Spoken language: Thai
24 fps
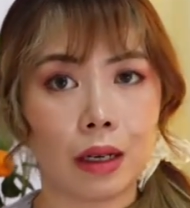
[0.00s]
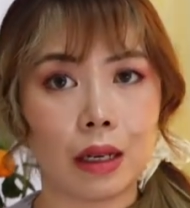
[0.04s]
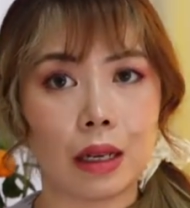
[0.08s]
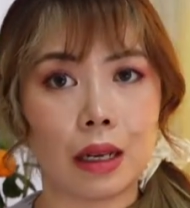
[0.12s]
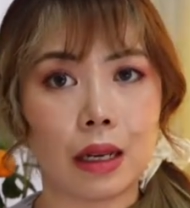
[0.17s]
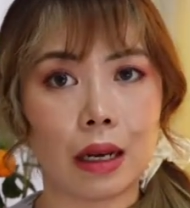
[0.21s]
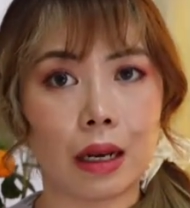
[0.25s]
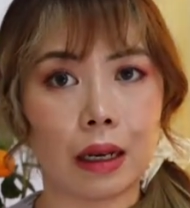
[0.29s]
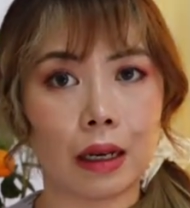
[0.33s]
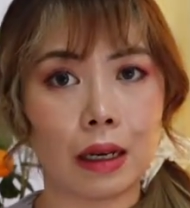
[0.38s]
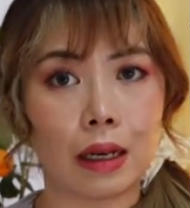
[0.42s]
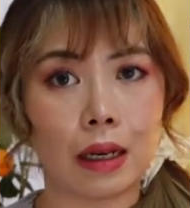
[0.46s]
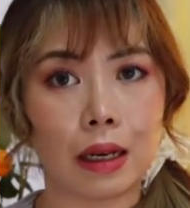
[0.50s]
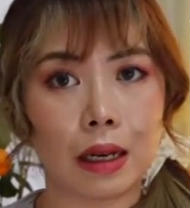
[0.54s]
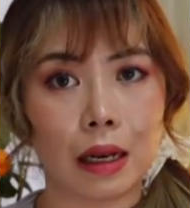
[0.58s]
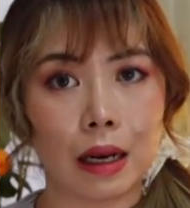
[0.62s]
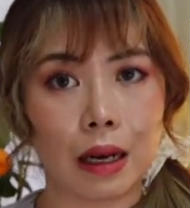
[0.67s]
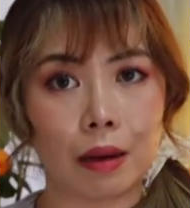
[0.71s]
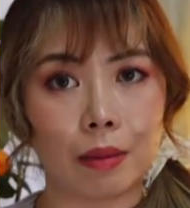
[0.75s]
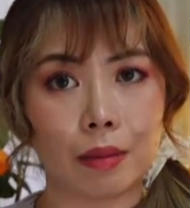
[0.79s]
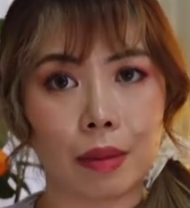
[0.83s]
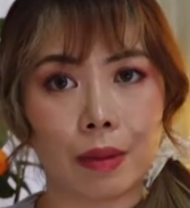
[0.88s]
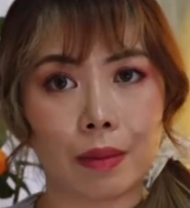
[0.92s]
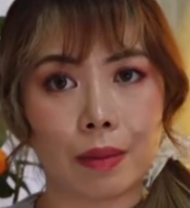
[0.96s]
เหลือ
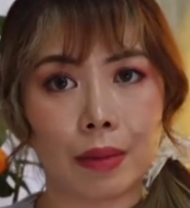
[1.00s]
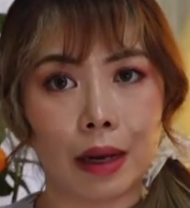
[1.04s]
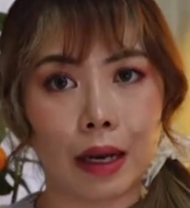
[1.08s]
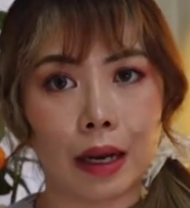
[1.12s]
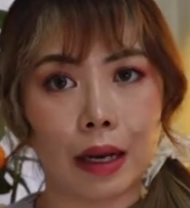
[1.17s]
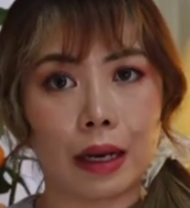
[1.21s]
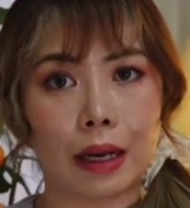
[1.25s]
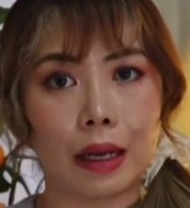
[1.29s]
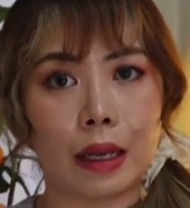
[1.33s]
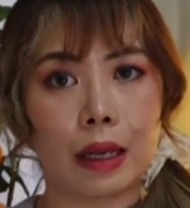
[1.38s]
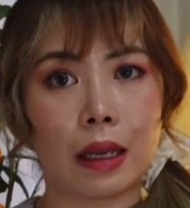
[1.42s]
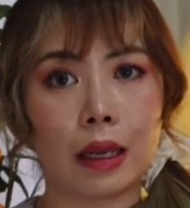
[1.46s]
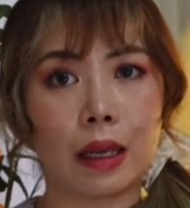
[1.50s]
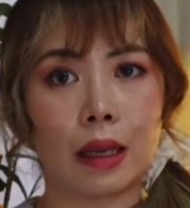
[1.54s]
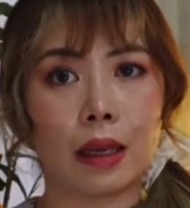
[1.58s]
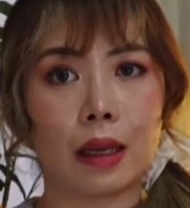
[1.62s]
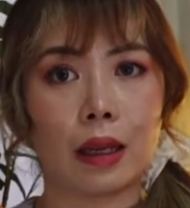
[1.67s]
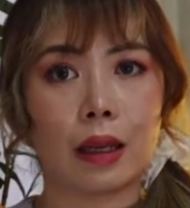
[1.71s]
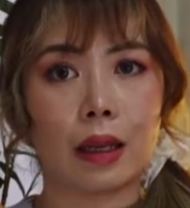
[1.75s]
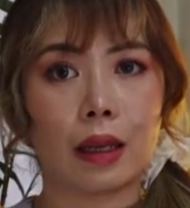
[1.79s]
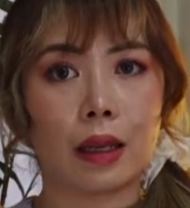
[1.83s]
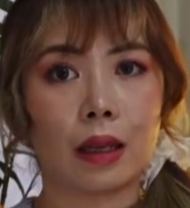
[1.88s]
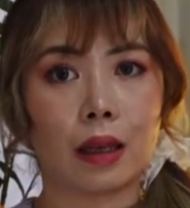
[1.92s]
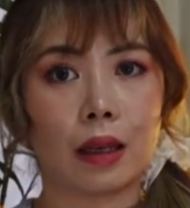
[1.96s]
ง ๆ ประมาณนี้
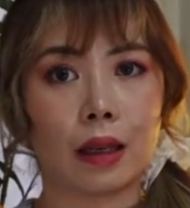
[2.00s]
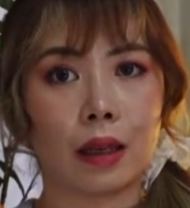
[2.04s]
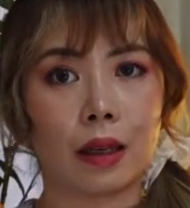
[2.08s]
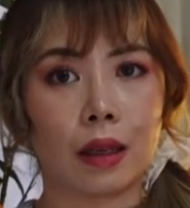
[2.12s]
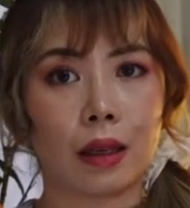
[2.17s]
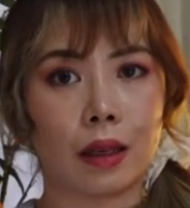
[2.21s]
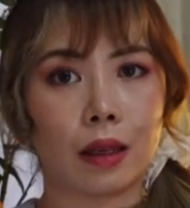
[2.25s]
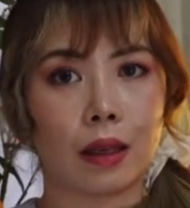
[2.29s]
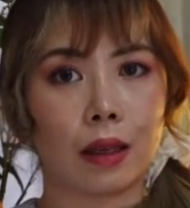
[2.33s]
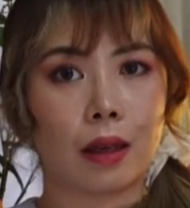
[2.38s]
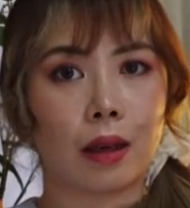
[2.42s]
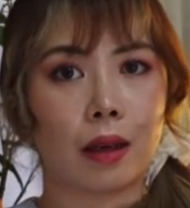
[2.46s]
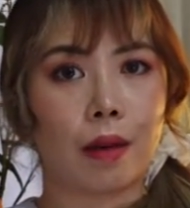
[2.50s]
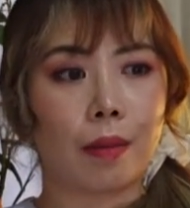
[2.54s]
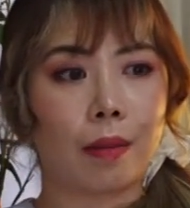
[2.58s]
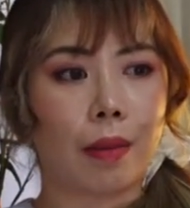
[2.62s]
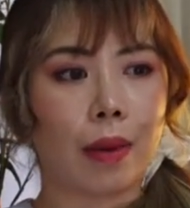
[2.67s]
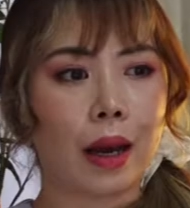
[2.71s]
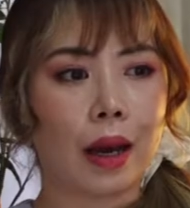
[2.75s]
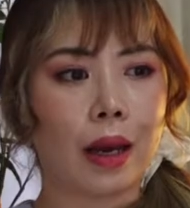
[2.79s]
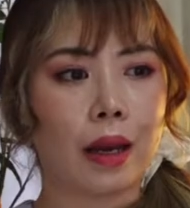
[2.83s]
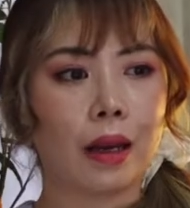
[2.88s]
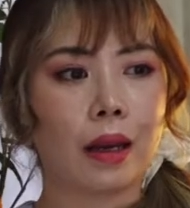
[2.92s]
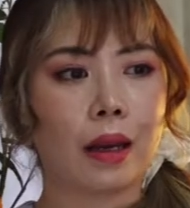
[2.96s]
เห็น
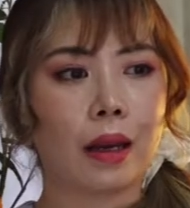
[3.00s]
ปะ